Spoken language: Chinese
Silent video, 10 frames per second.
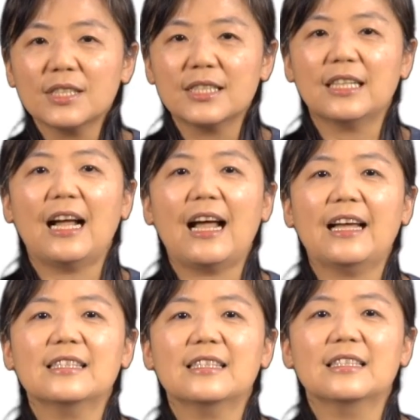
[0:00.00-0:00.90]
己的
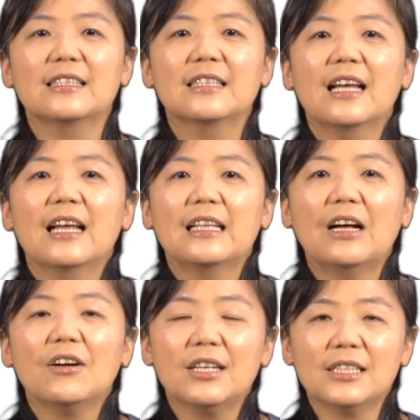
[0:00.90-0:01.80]
孩子，然
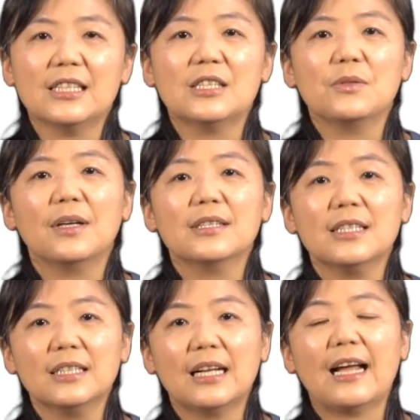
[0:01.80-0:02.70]
后而且希望自
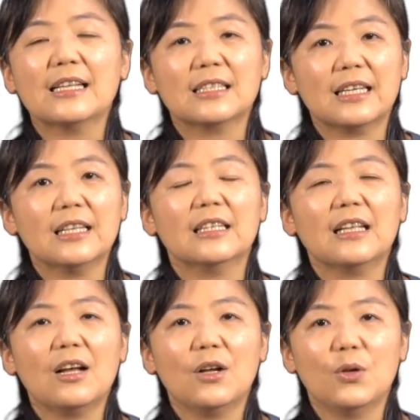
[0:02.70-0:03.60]
己的孩子可以得
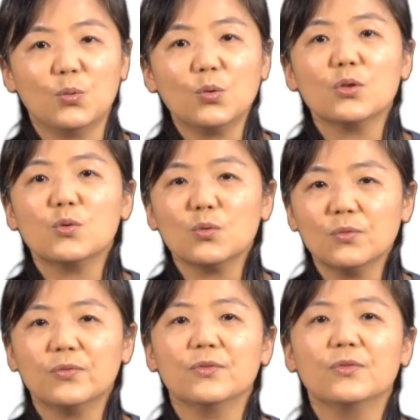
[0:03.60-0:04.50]
到很多的祝
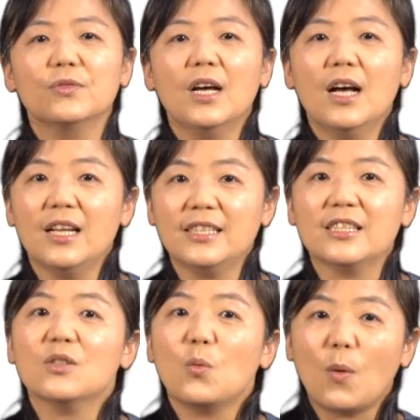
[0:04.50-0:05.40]
福，而且
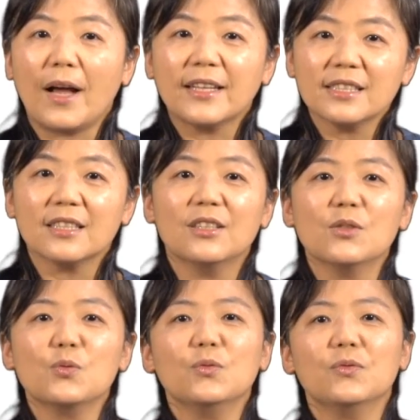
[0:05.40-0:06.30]
是完整的
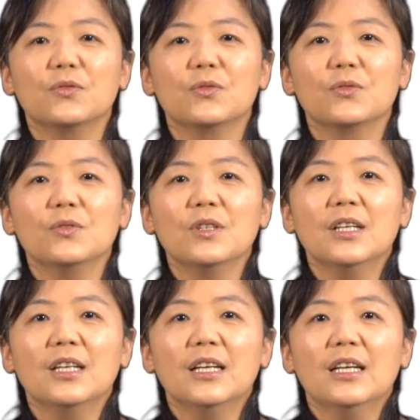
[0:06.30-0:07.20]
祝福。
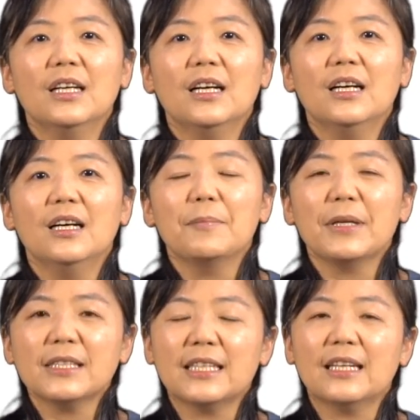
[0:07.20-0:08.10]

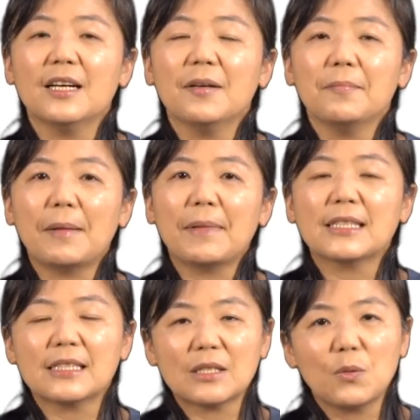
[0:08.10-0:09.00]
并且呢，妈妈
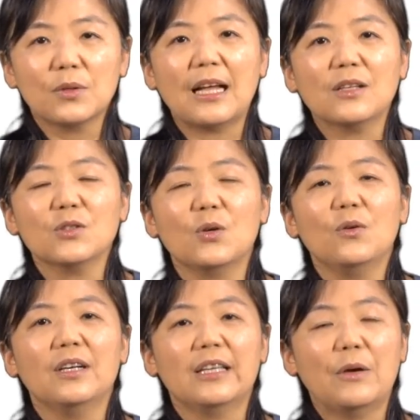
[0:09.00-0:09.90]
在生活当中
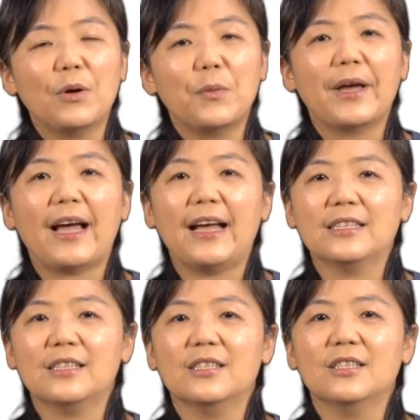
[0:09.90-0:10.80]
啊，也会为孩
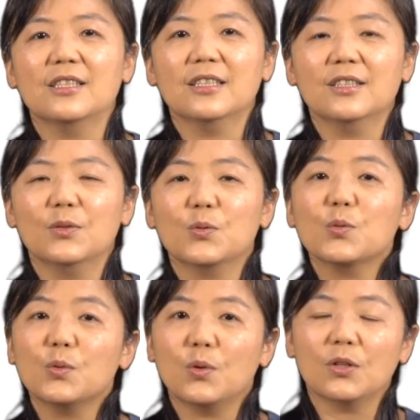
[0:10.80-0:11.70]
子
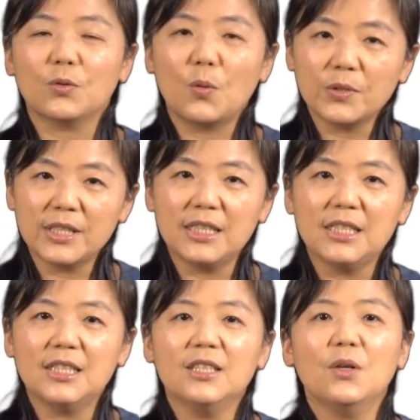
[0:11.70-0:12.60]
做东
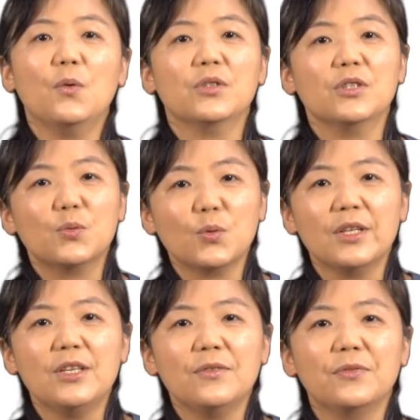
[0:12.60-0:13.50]
西，或是做
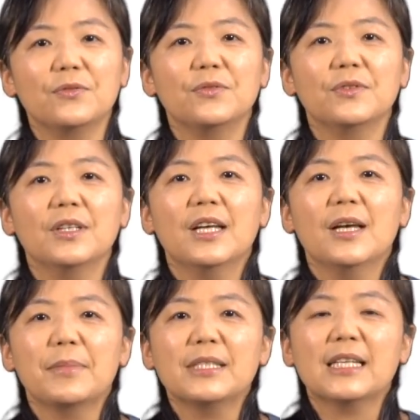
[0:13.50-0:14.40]
衣服，
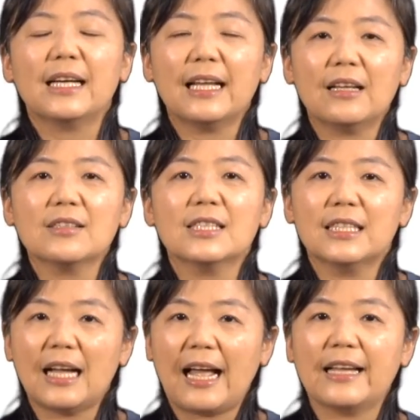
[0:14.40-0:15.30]
并且看到自己
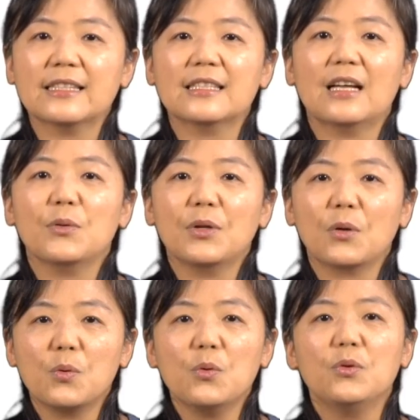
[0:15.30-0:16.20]
的孩子啊遇到
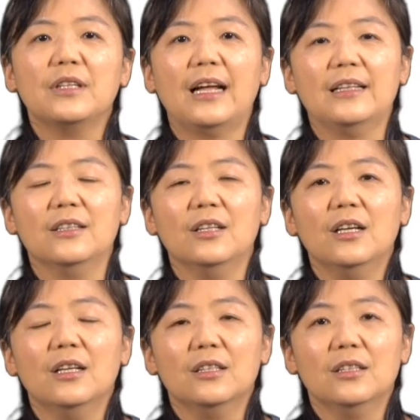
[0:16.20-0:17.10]
困难
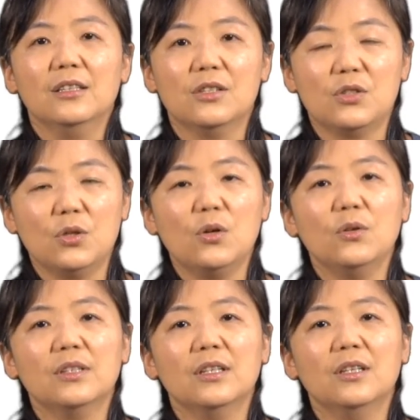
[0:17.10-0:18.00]
的时候
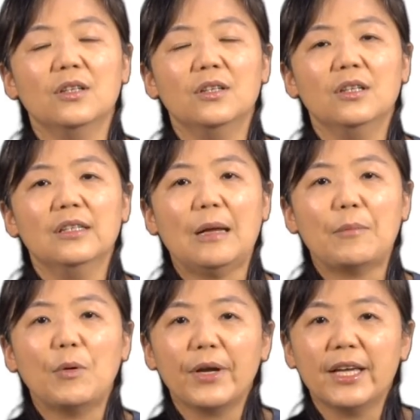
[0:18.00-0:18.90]
呢，他们
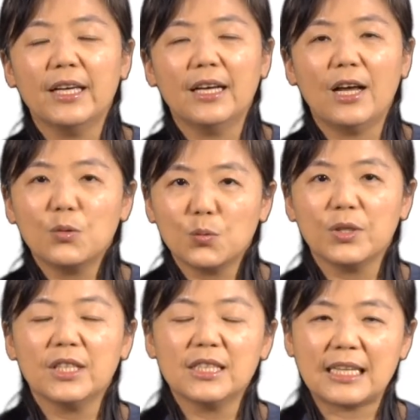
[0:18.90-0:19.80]
会很努
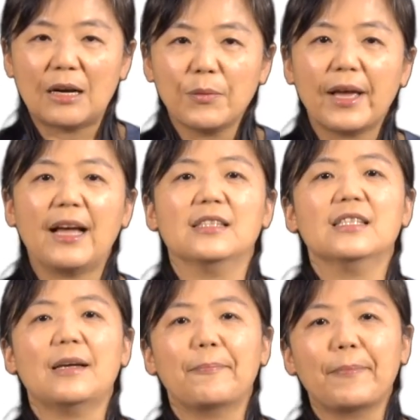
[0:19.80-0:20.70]
力的想为孩子
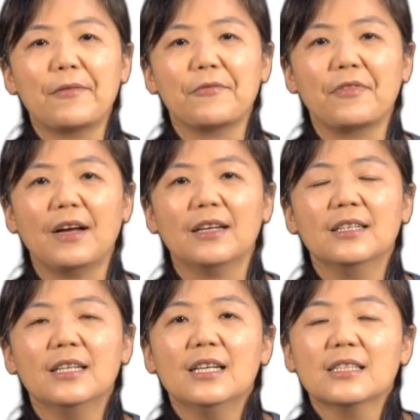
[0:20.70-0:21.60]
想办法。
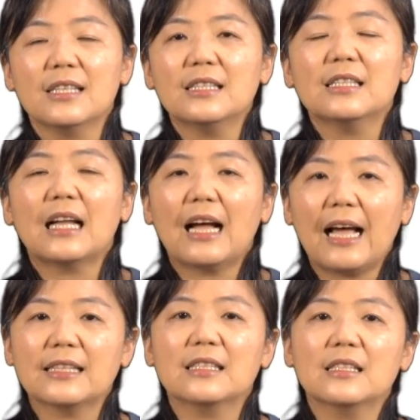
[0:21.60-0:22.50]
甚至当
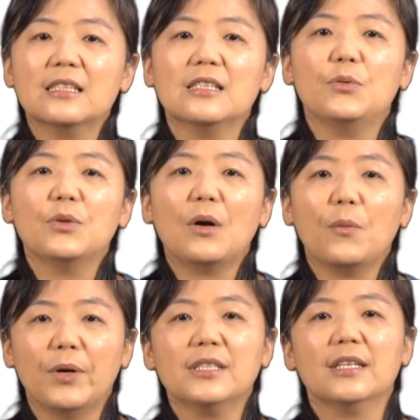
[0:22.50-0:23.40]
孩子自己遇到
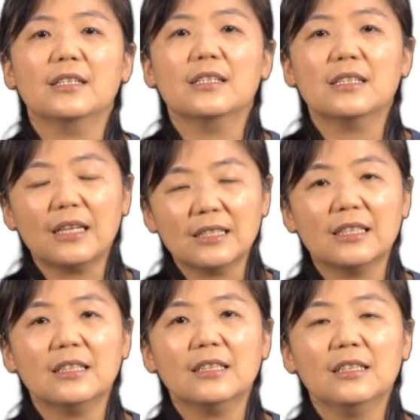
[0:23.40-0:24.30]
危险、伤
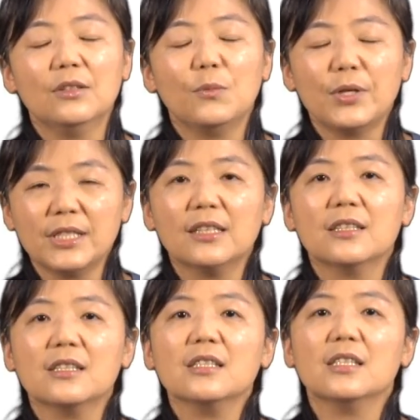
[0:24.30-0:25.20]
心、危险的
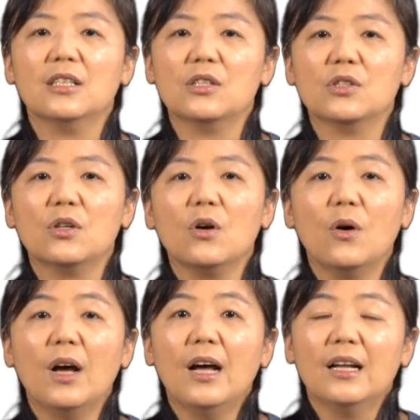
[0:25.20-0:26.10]
事情的时候，
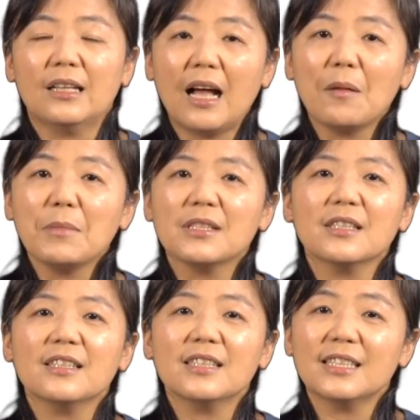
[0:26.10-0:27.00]
他们真
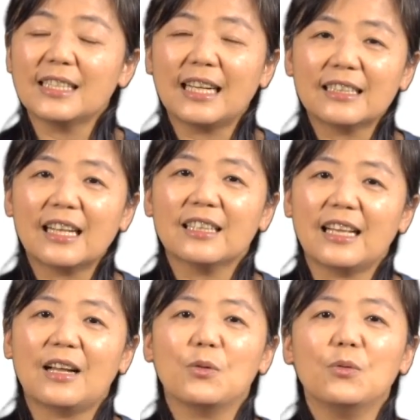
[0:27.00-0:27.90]
的是相当
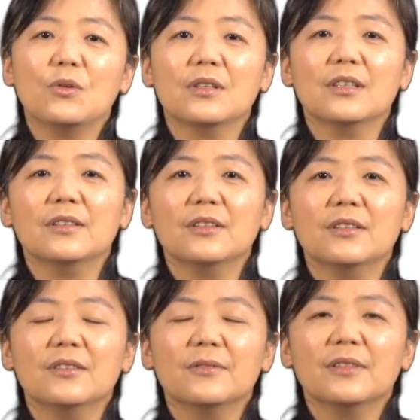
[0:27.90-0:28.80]
难过
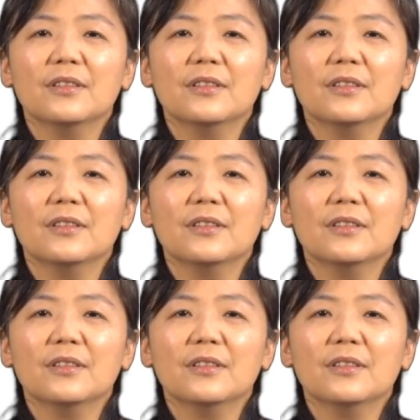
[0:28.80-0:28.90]
跟